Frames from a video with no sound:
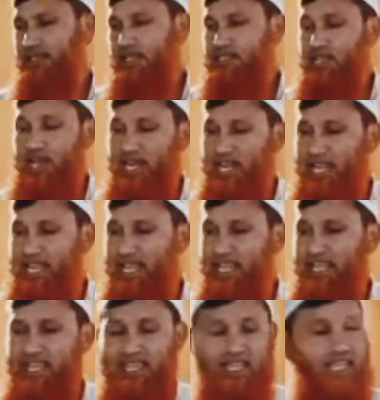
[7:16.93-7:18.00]
তাহলে
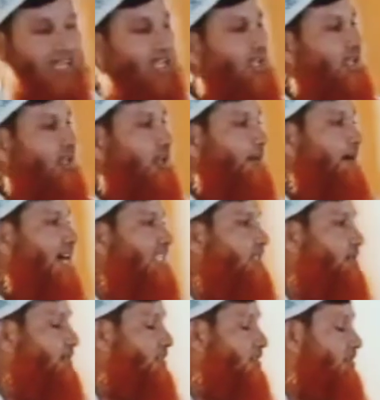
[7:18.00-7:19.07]
নামাজ
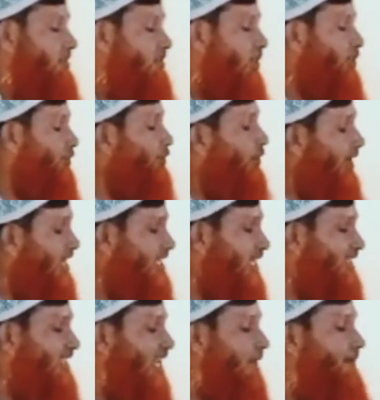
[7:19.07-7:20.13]
যখন
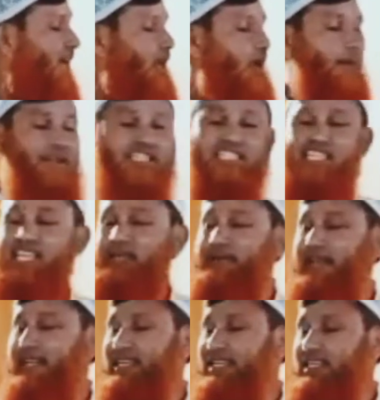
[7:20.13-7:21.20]
ধরেছেন তাহলে ভালোভাবে
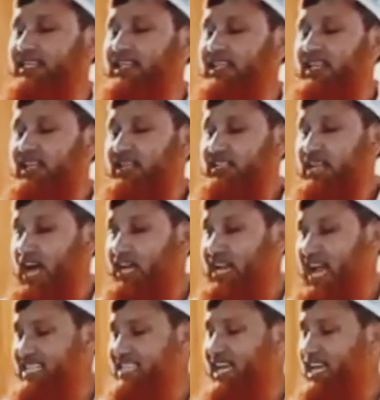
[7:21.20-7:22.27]
শিখবেন কার
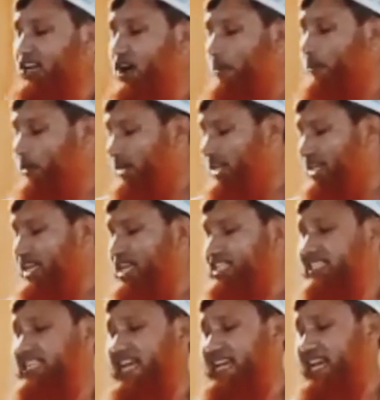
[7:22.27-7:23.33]
না জানলে অপরকের
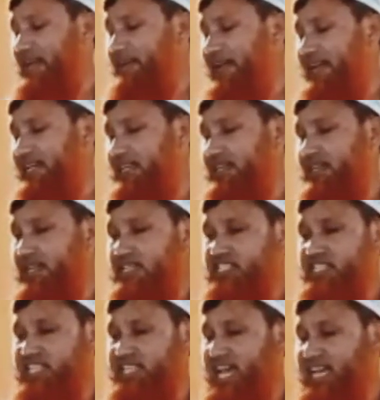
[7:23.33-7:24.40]
কাছে জানে নেবেন
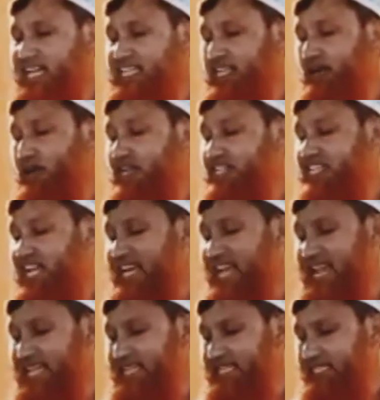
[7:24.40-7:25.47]
শিখার কাছে লজ্জা
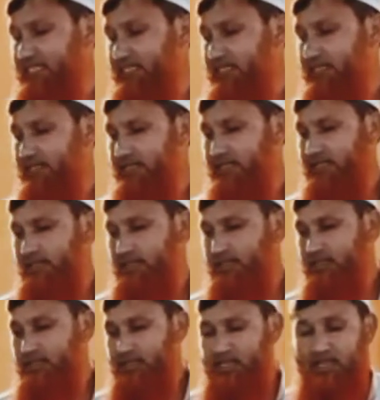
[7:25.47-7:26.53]
নেই
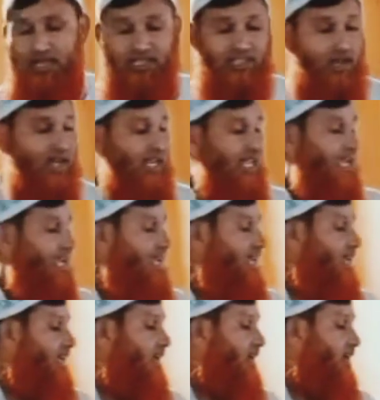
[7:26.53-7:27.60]
তাহলে
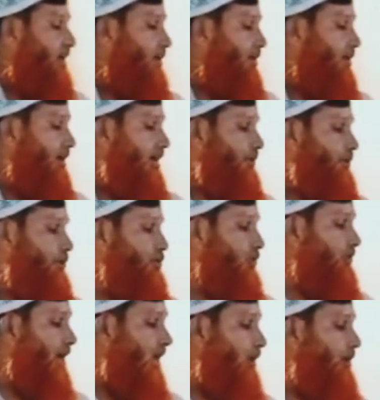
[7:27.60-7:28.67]
উজু
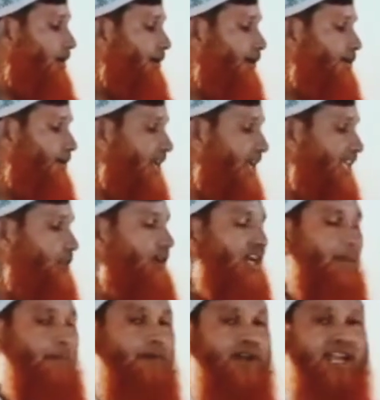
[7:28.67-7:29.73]
ভালোভাবে করে এই
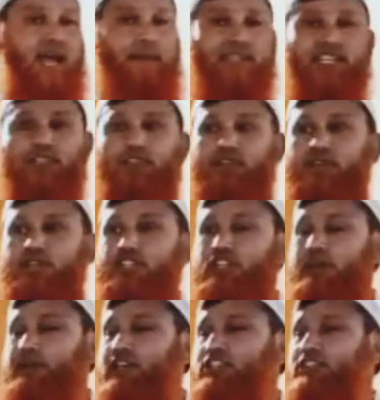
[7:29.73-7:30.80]
দোয়াটা পড়লে আমাদের জন্য
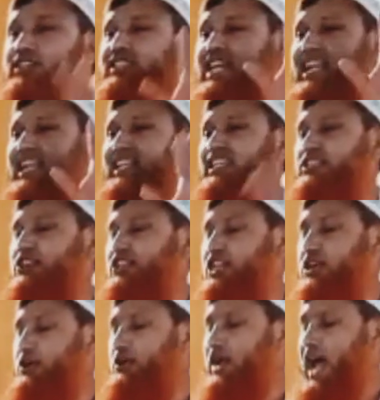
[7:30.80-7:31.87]
সমস্ত জান্নাতের
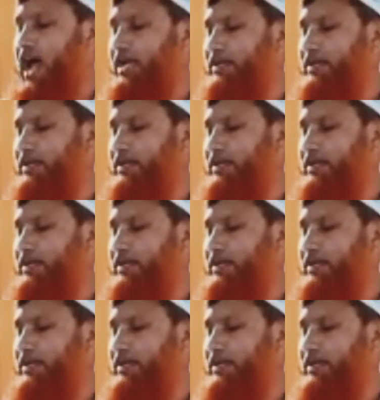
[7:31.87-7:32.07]
দরজা খোলা